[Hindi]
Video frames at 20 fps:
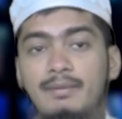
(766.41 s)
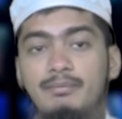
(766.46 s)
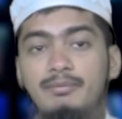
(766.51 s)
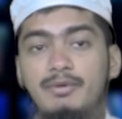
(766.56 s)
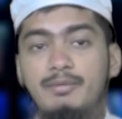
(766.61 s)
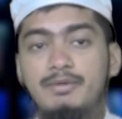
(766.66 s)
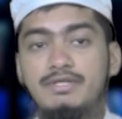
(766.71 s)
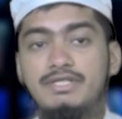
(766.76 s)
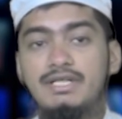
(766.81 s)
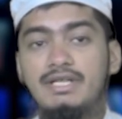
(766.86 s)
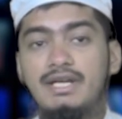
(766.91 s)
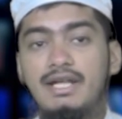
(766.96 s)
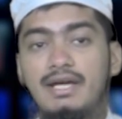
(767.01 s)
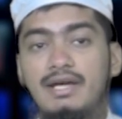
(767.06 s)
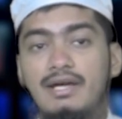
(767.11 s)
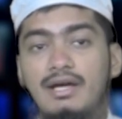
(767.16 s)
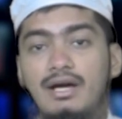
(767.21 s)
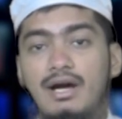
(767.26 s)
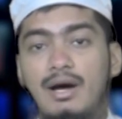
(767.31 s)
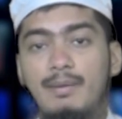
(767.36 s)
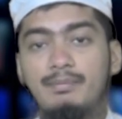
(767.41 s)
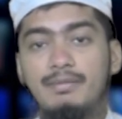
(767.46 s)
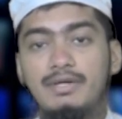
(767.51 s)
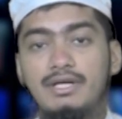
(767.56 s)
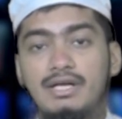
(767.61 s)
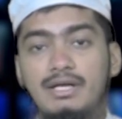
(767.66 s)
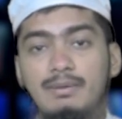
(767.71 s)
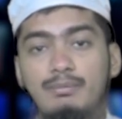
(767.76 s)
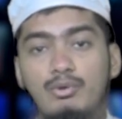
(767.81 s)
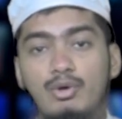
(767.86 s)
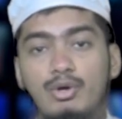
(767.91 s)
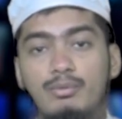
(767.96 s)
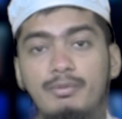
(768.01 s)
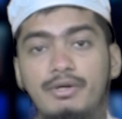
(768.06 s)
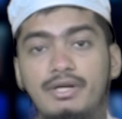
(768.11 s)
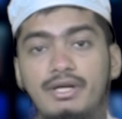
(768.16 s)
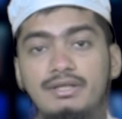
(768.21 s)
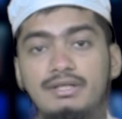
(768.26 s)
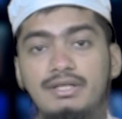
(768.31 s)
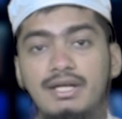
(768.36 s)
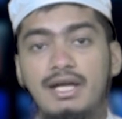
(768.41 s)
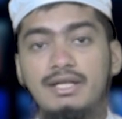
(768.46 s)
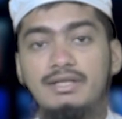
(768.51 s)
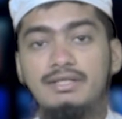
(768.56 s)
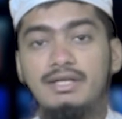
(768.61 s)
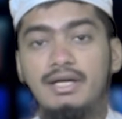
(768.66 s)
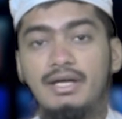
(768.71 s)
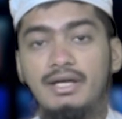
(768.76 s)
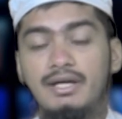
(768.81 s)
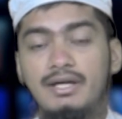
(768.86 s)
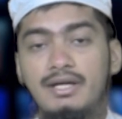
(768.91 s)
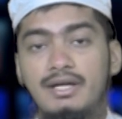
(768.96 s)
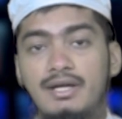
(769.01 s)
बी बी सी ने अपनी रिपोर्ट में ये इतला दी है